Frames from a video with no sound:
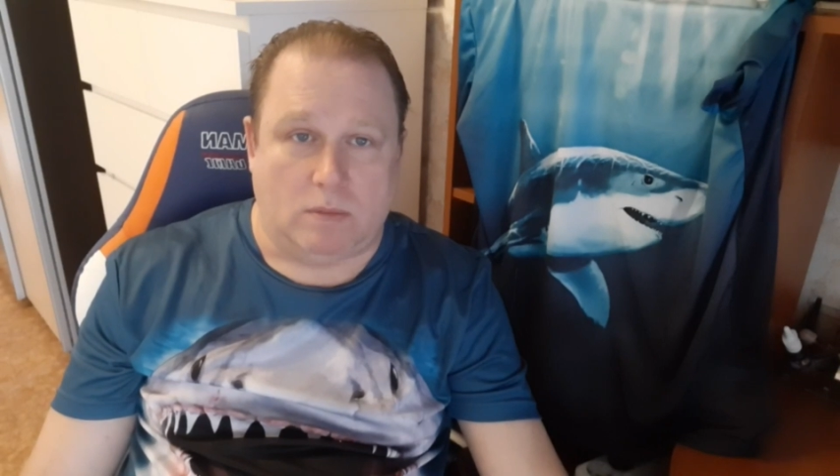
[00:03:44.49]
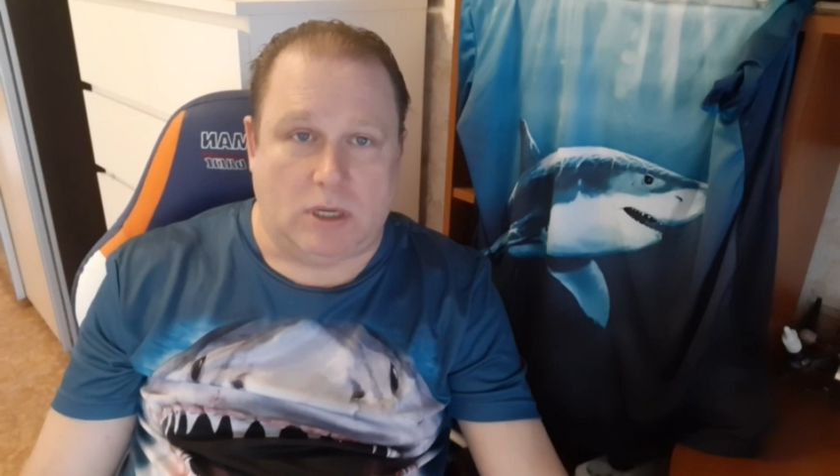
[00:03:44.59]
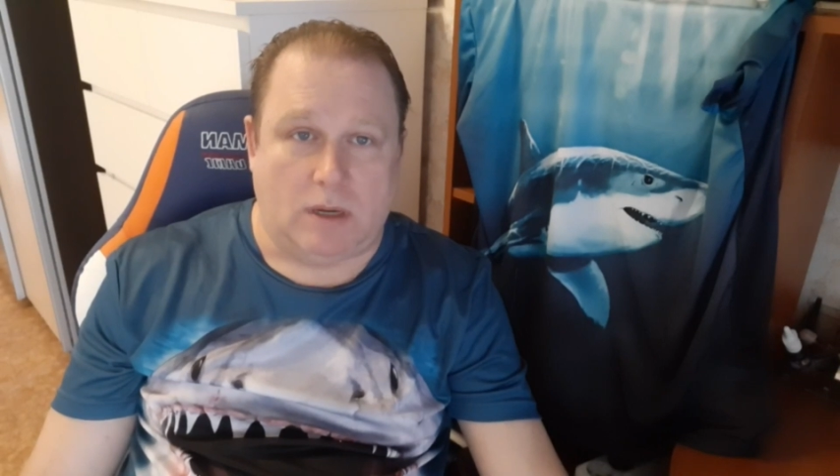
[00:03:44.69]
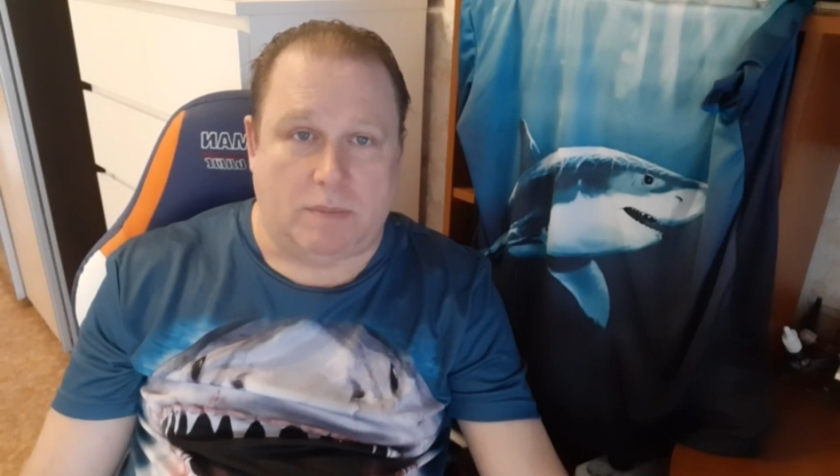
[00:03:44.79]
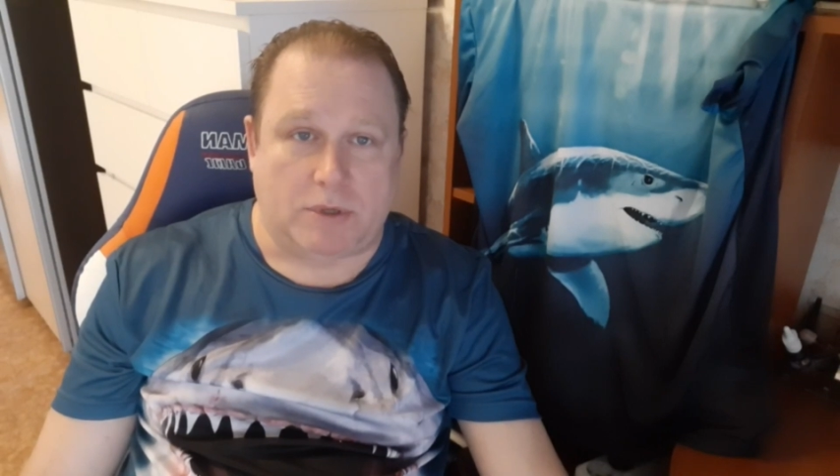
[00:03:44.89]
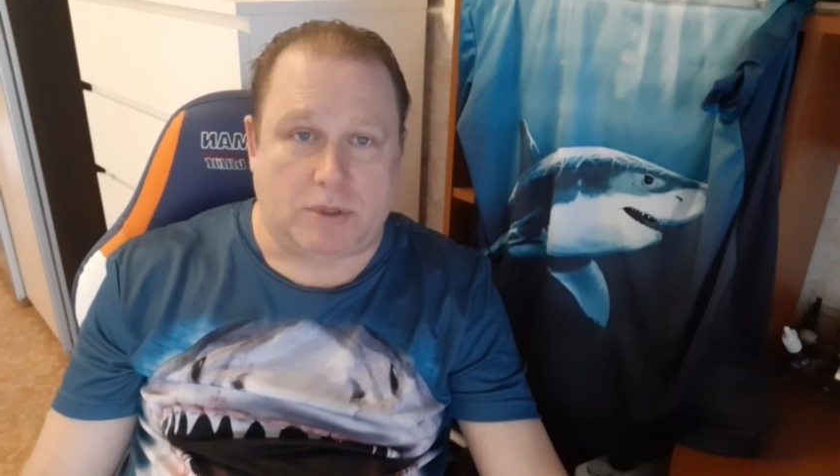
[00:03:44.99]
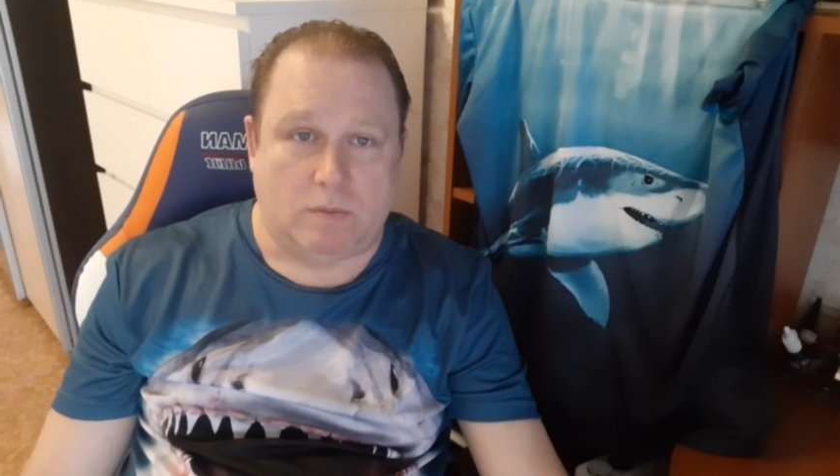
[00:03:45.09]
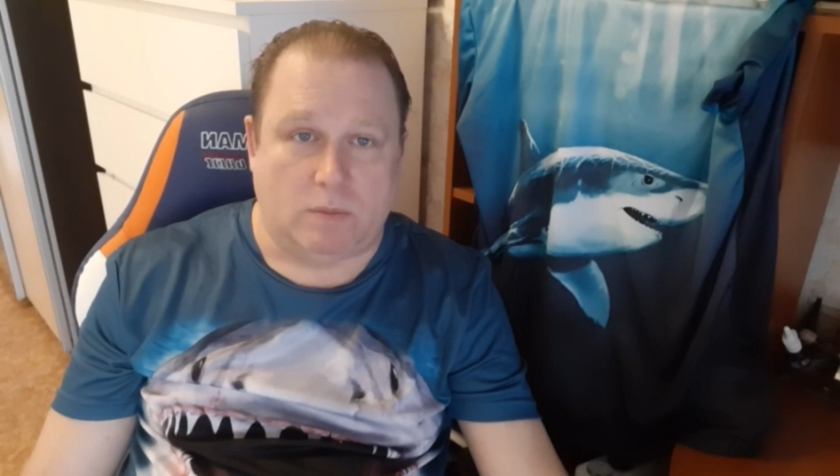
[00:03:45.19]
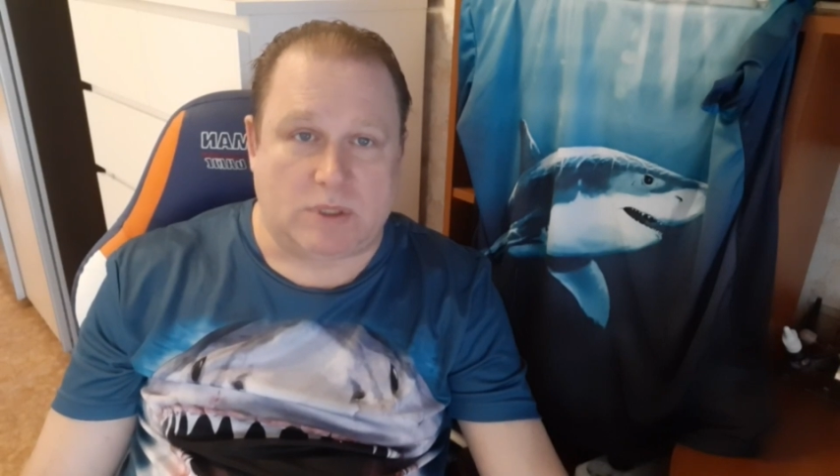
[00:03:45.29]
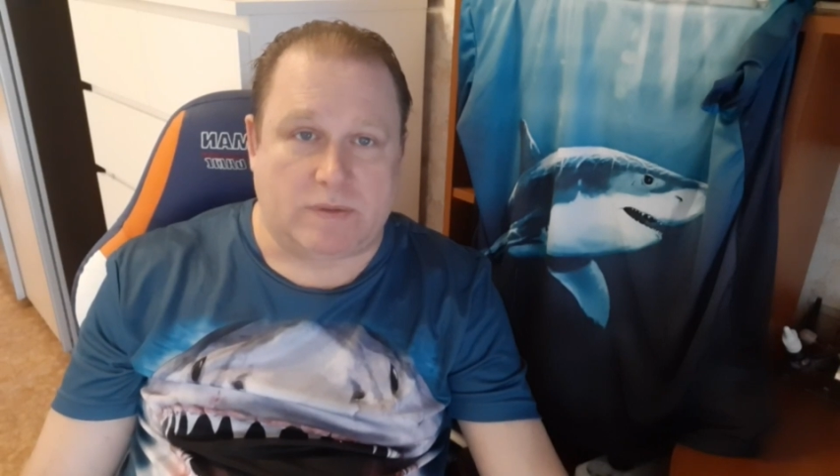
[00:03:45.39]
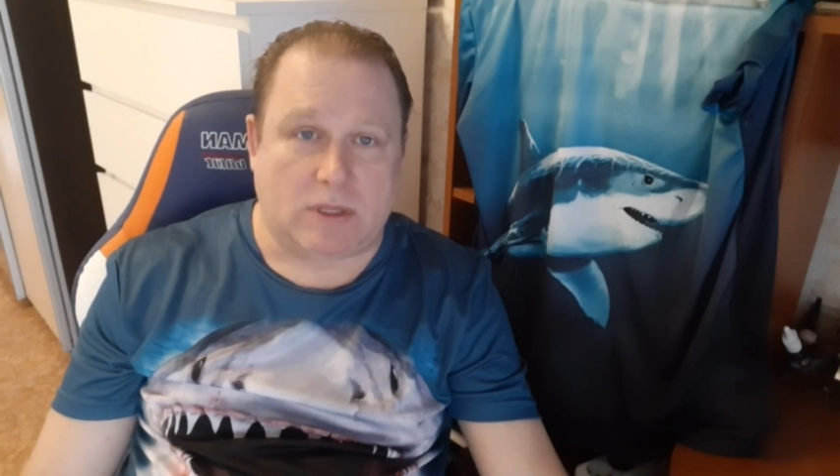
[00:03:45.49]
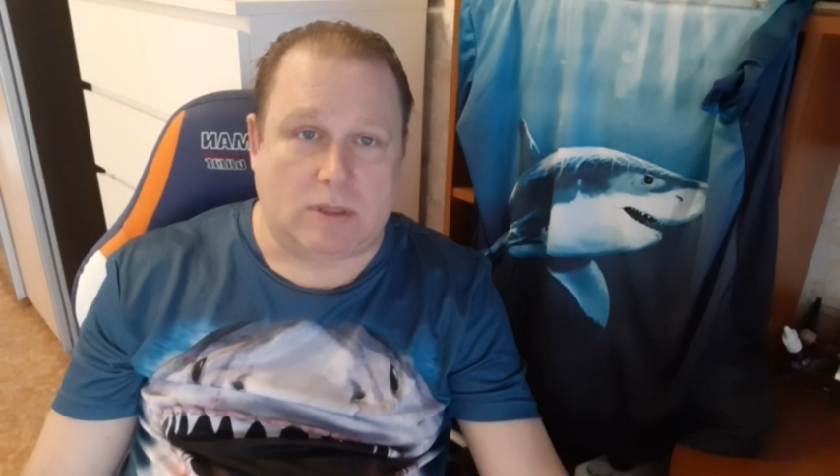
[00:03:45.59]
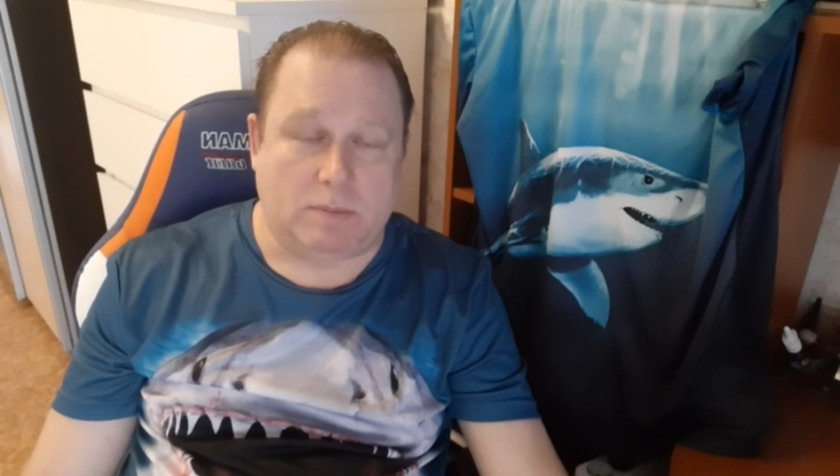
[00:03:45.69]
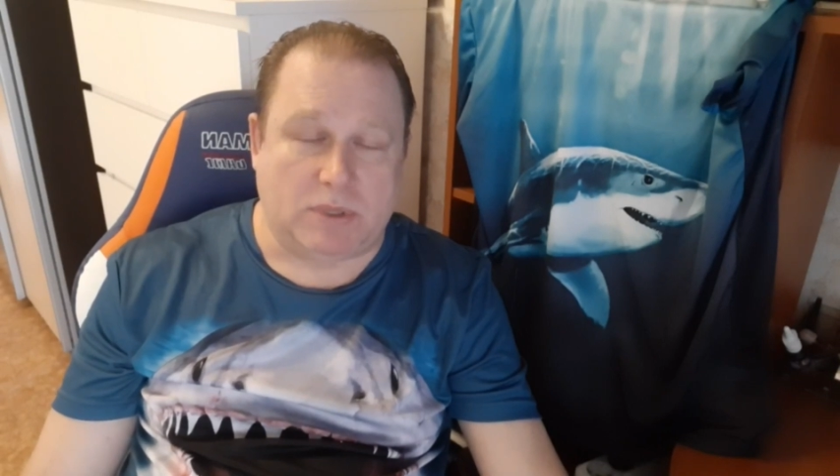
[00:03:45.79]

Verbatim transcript: Да, причем светлым